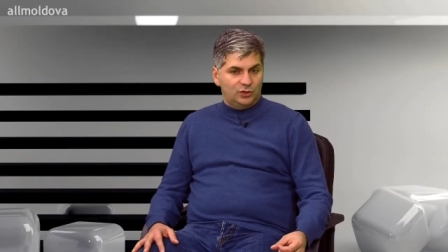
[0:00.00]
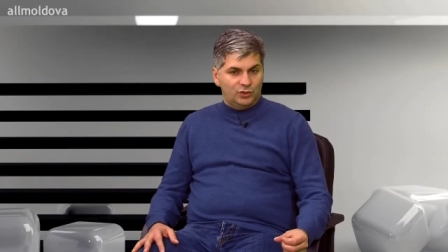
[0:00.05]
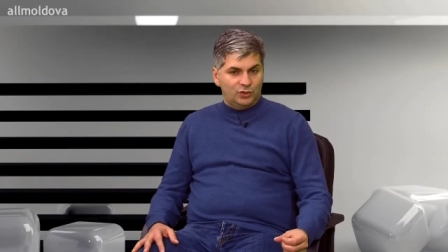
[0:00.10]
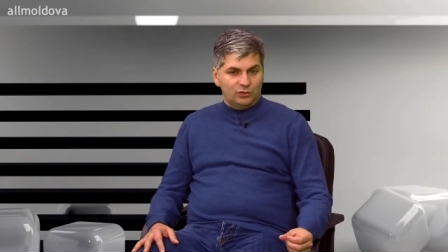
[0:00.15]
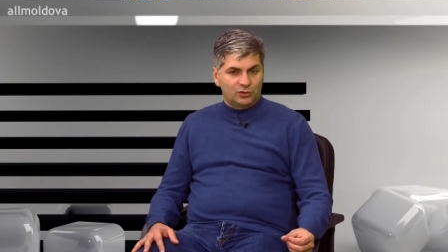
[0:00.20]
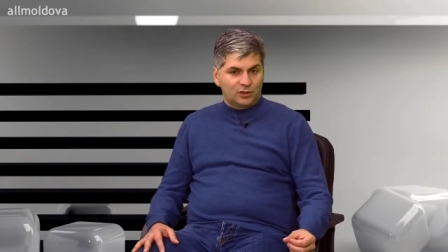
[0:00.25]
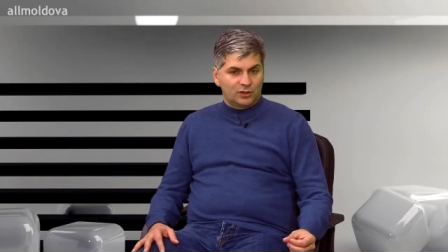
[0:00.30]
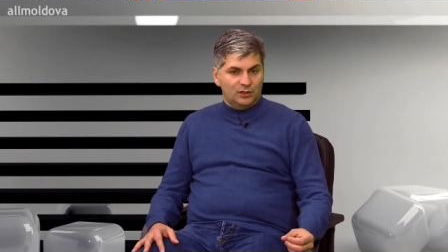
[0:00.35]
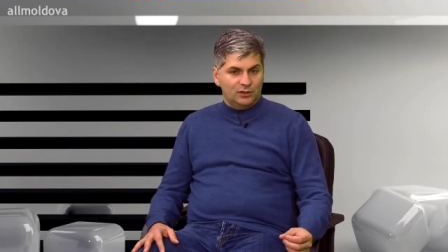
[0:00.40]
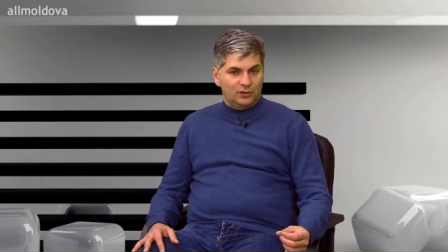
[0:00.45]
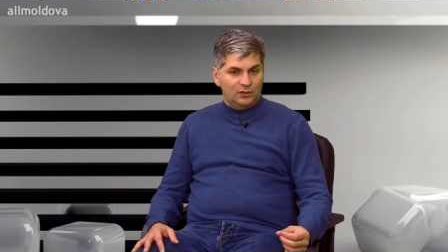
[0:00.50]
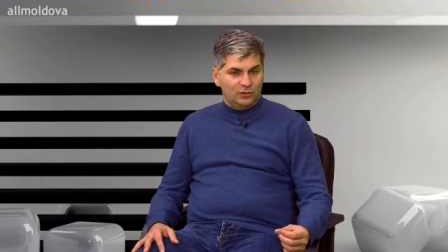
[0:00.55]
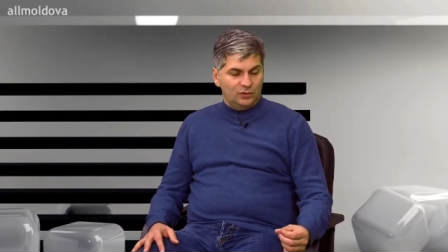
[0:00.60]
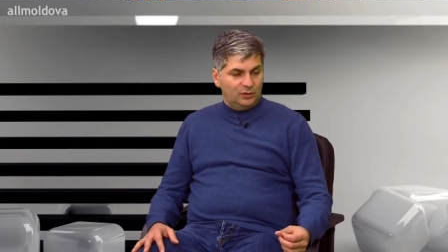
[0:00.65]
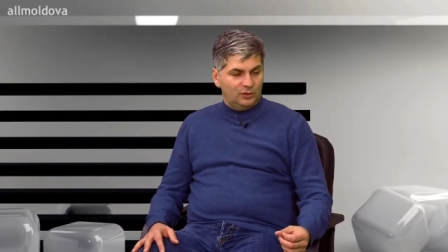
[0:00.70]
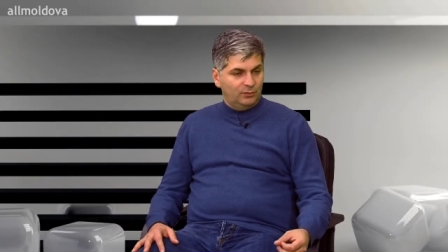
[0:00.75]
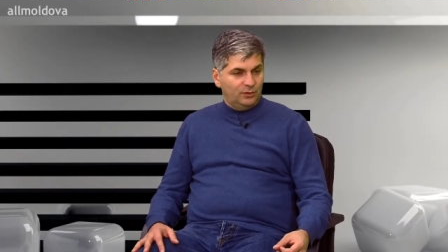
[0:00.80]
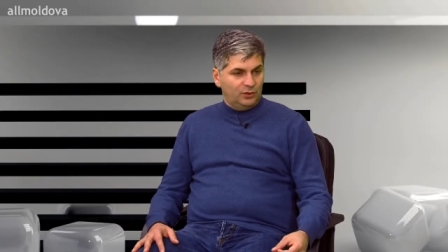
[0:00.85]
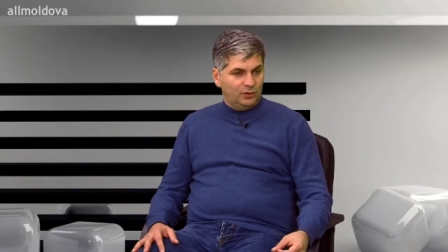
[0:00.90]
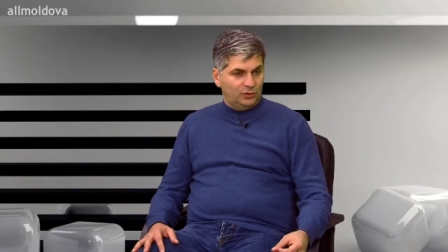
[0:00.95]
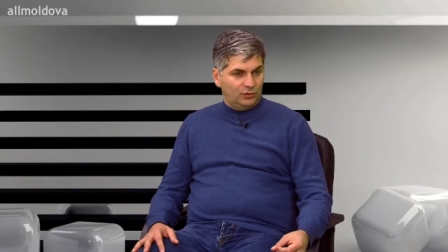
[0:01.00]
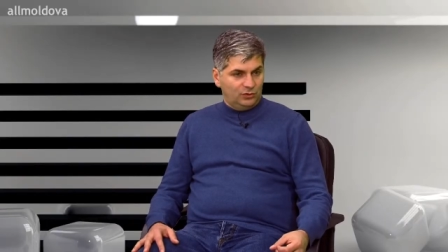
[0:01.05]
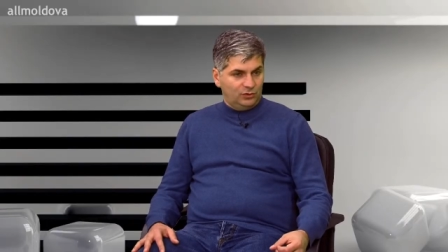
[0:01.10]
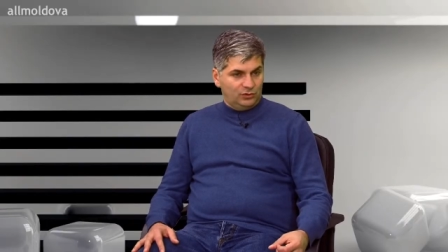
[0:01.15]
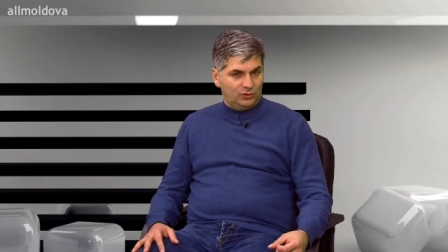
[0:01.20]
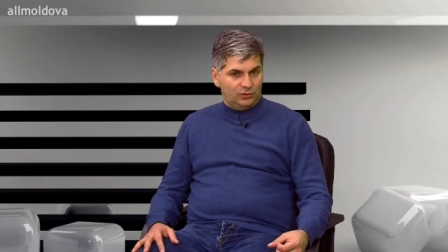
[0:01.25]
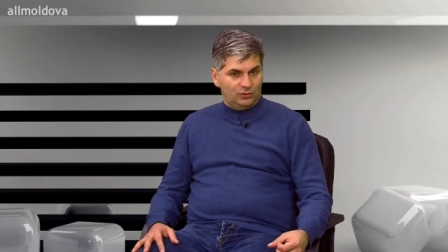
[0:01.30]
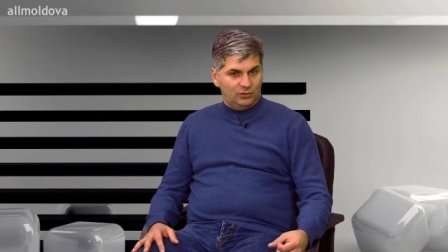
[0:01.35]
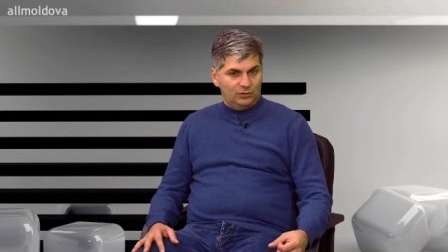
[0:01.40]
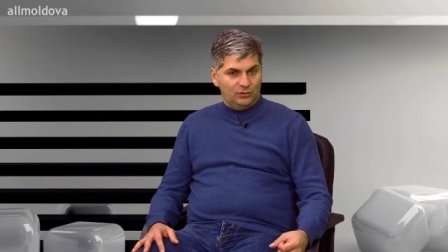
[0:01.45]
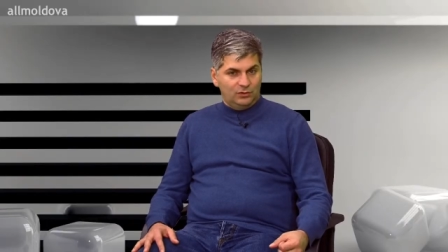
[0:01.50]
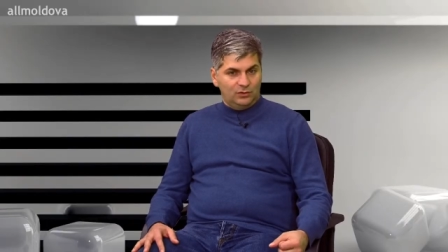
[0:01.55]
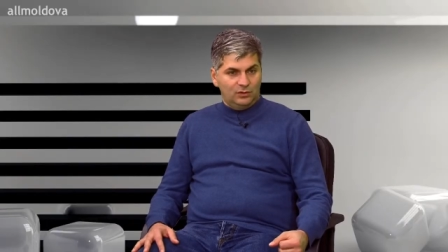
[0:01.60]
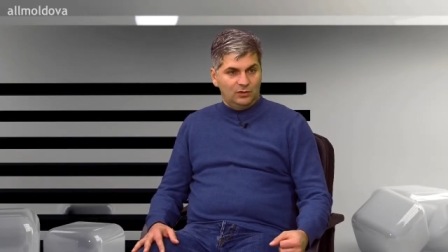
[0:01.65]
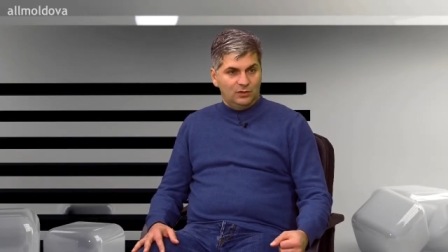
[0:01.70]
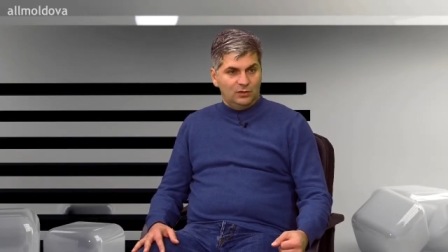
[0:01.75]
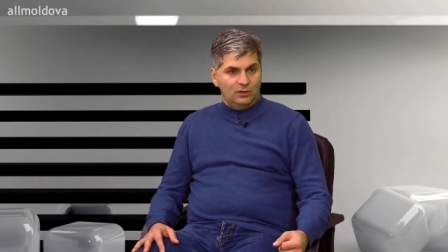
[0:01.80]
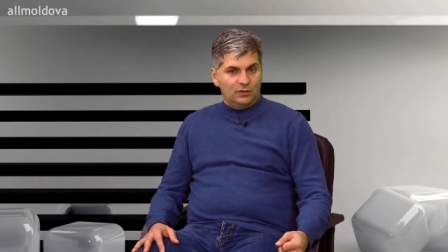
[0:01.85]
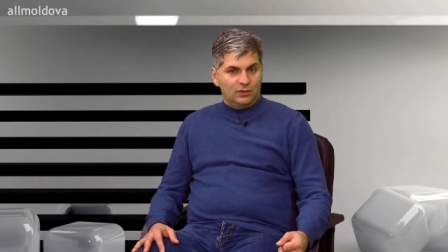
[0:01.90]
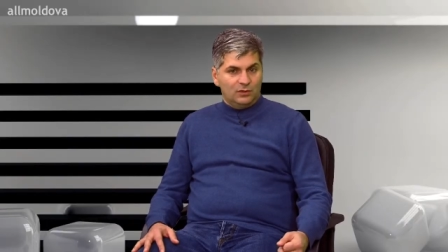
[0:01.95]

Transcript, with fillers: четко отдает себе отчет, что